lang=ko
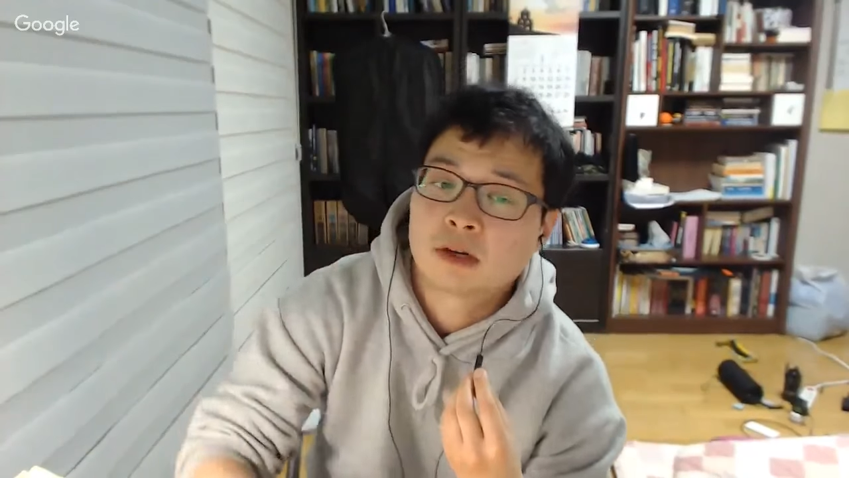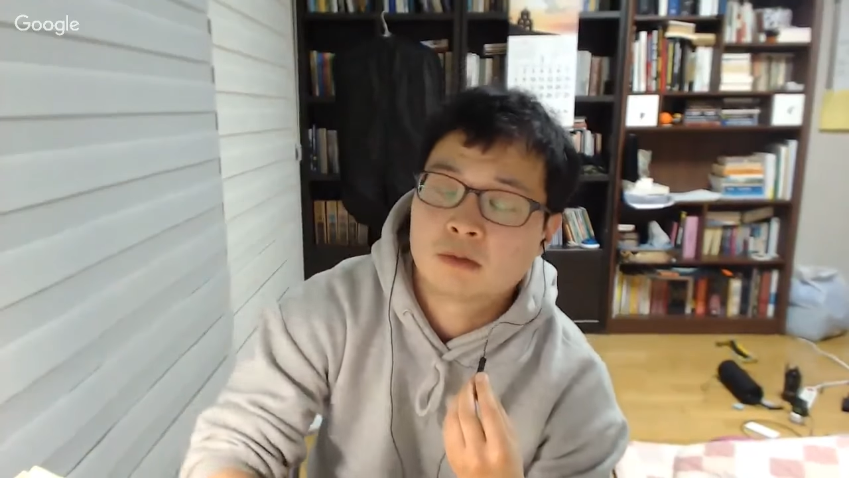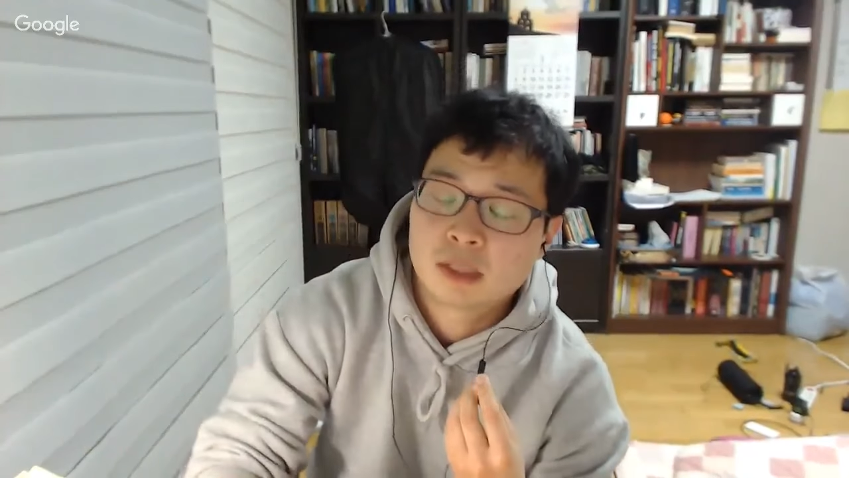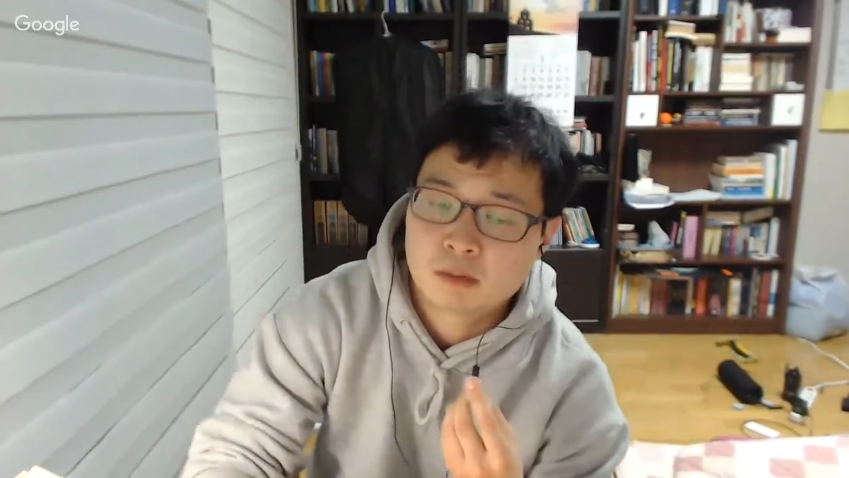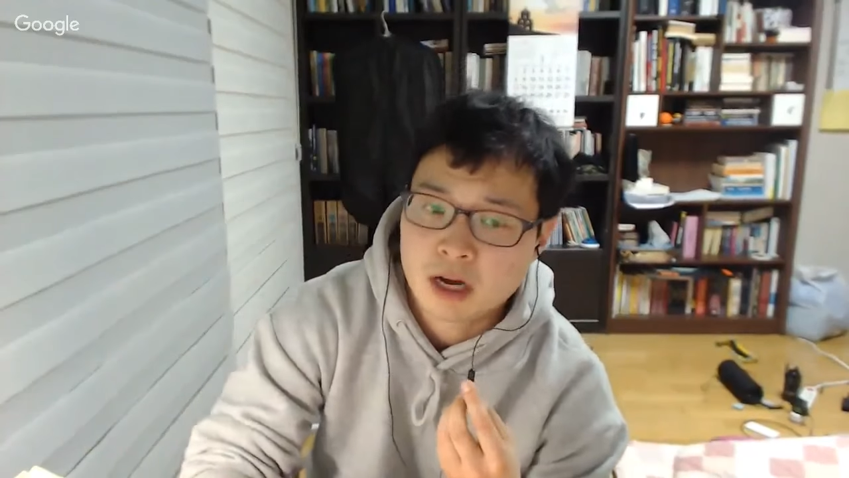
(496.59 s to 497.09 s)

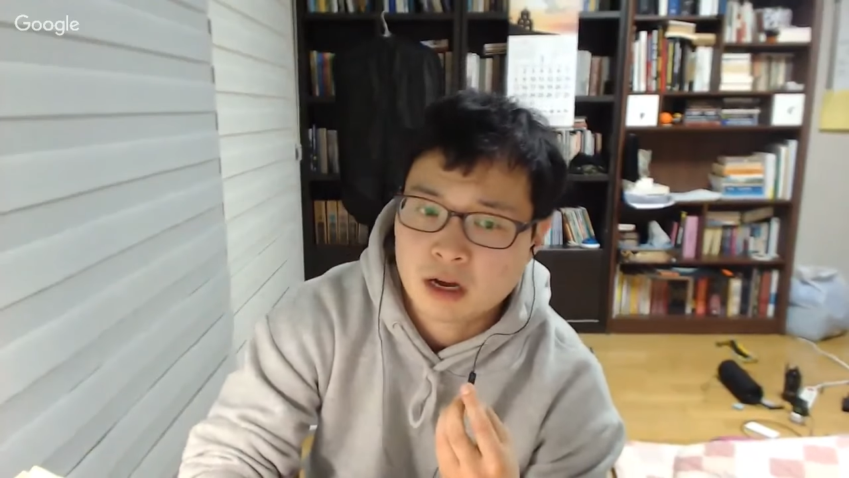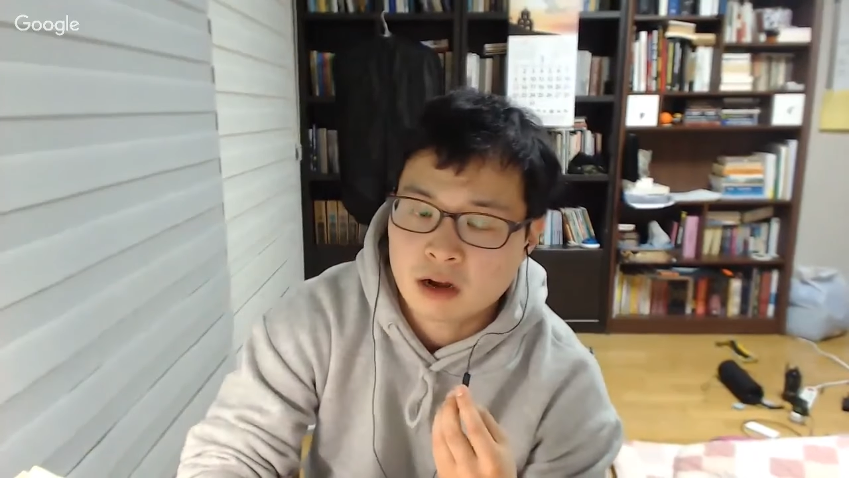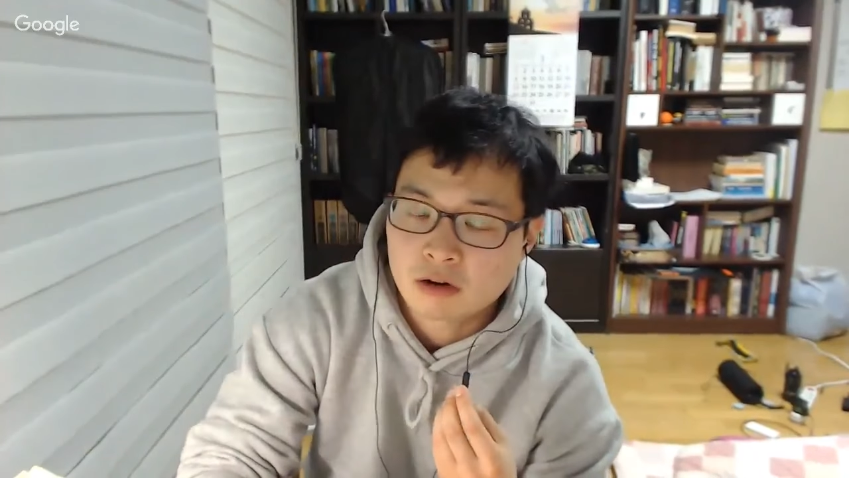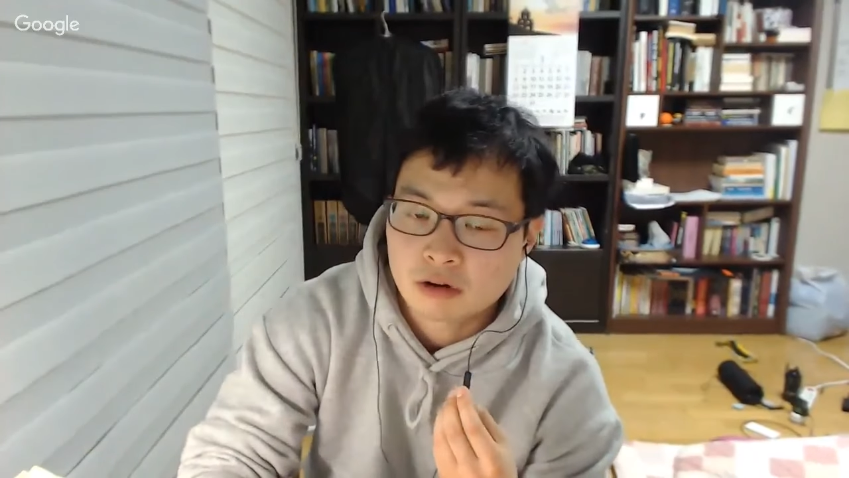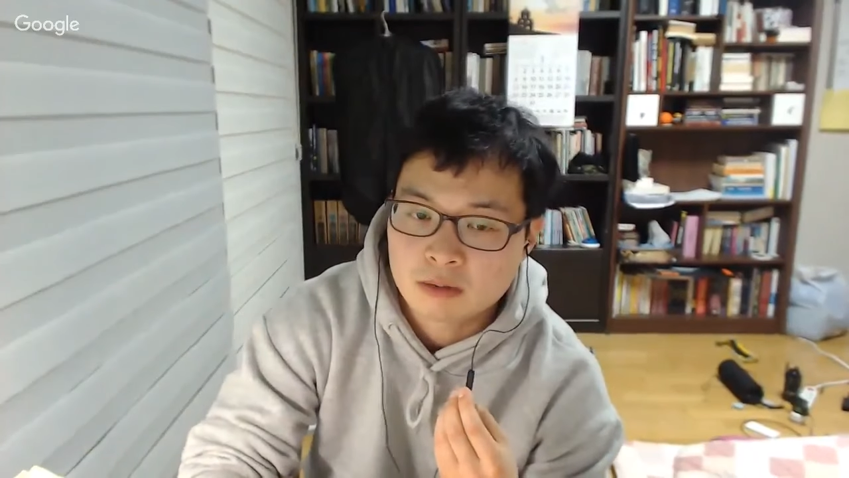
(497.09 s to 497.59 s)

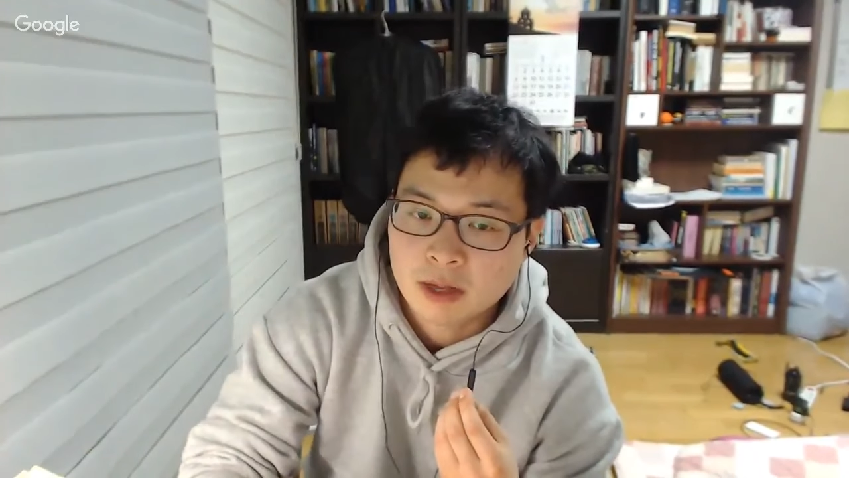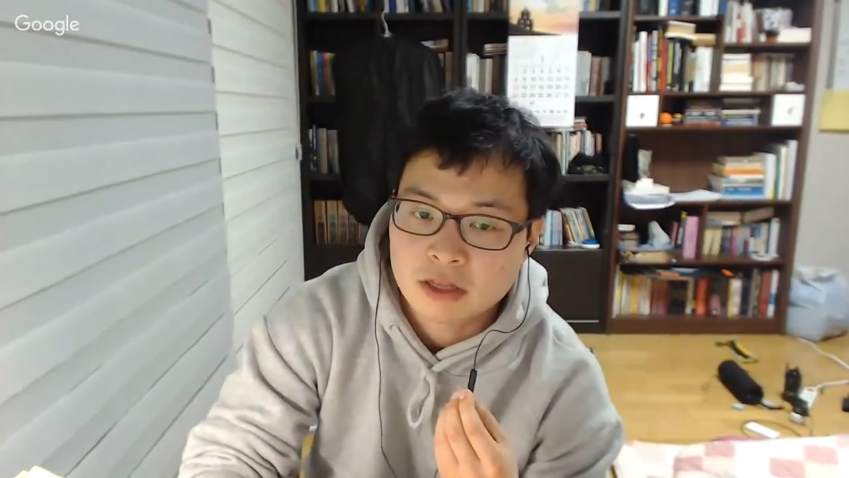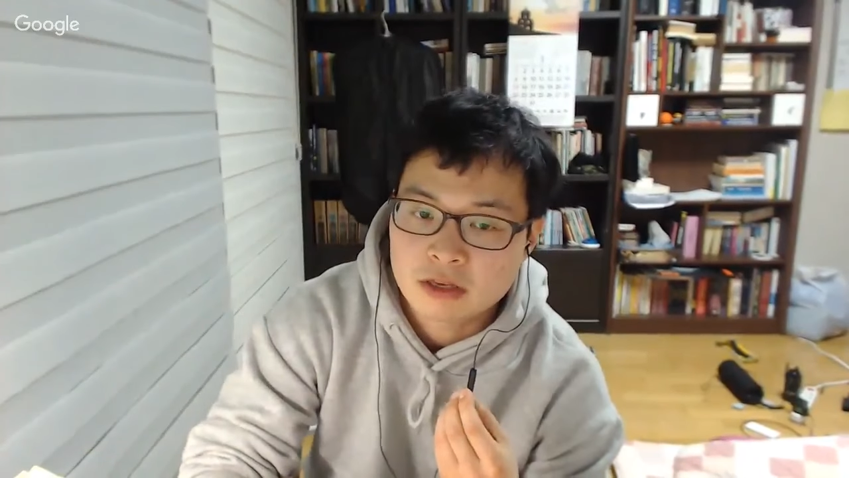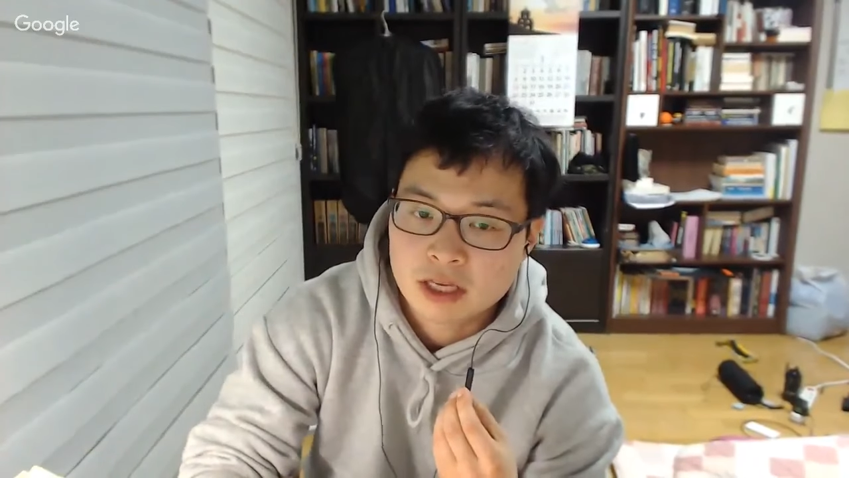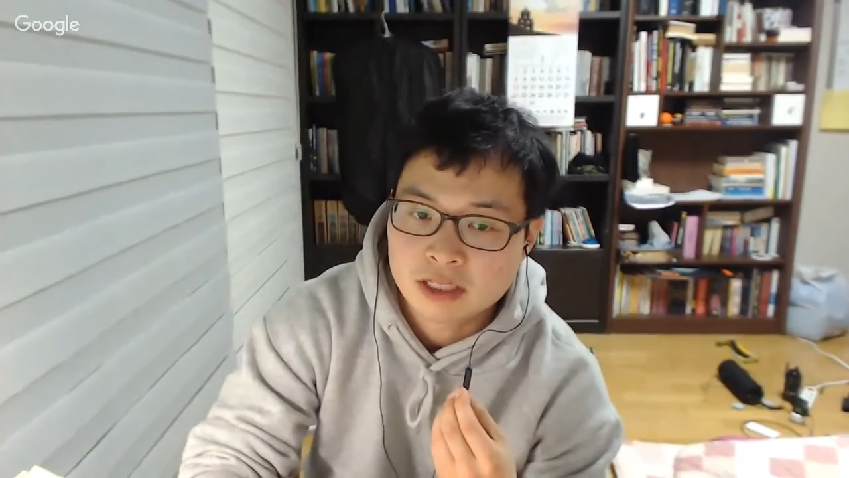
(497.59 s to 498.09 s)
큼지막한 거를
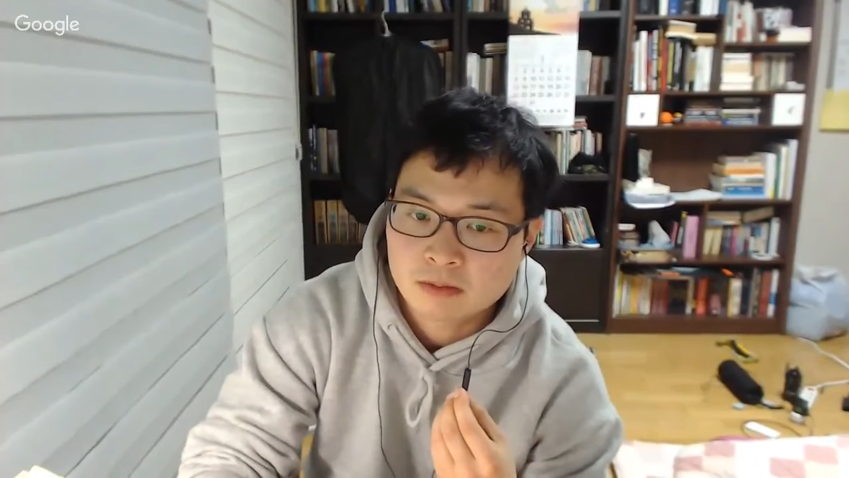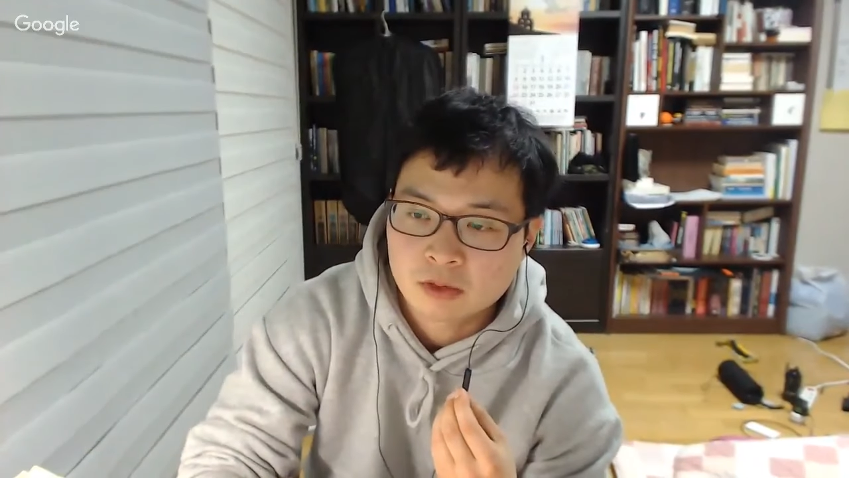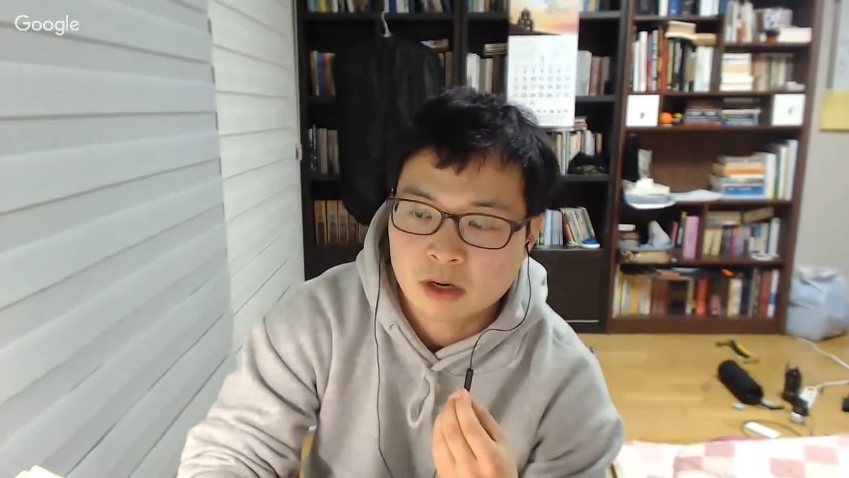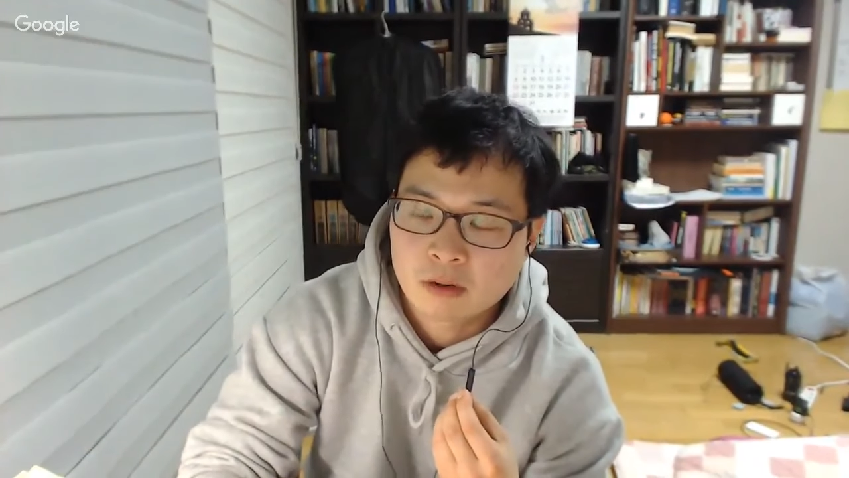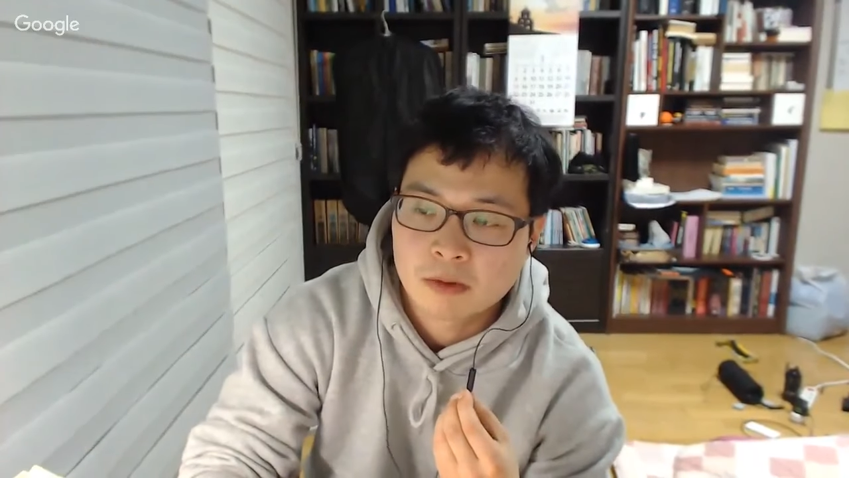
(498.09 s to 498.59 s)
만들기에 참
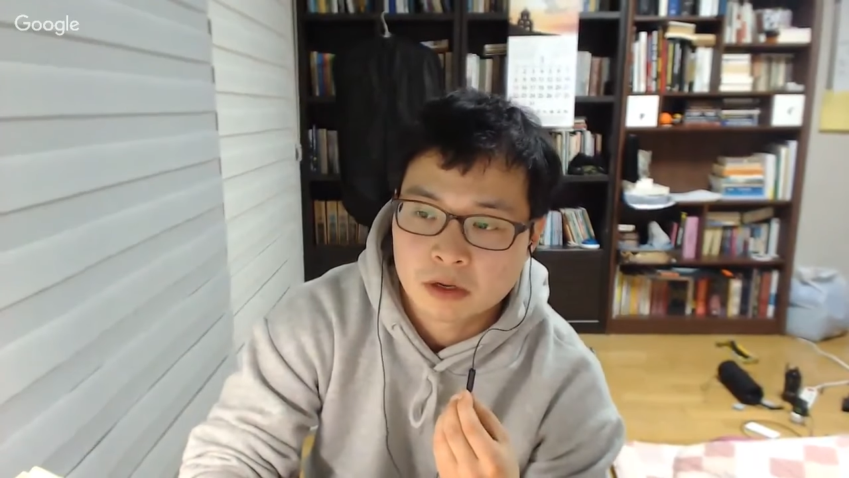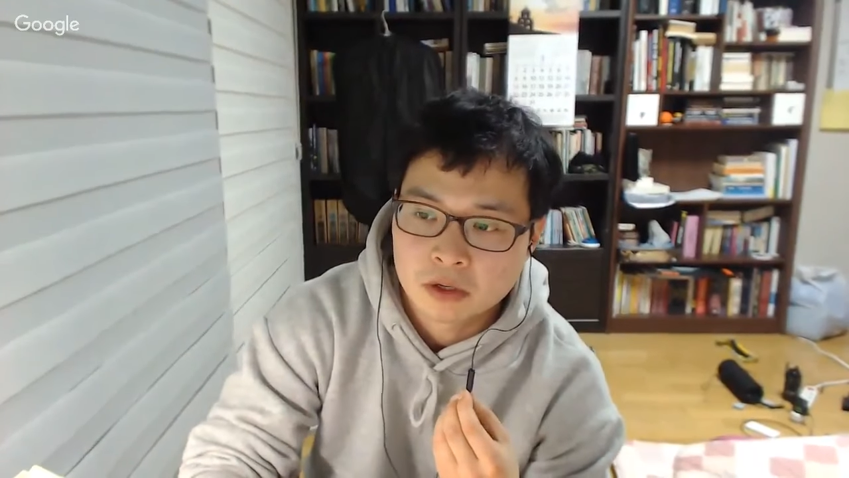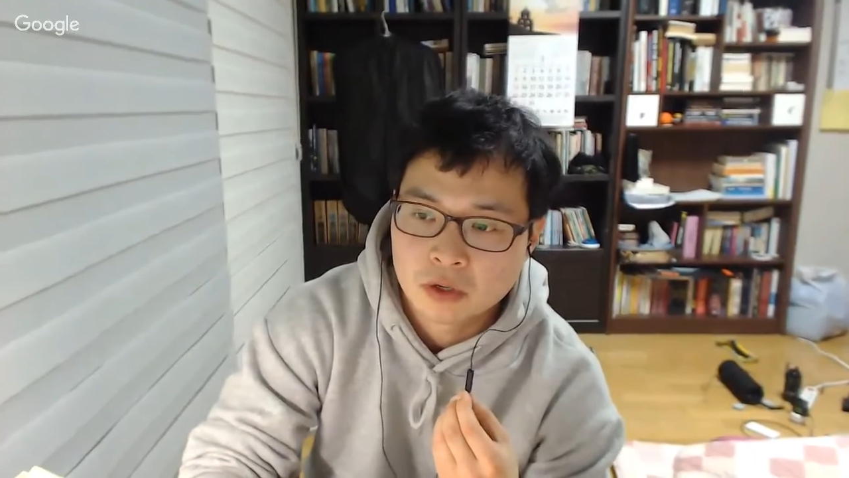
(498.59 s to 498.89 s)
적합해요.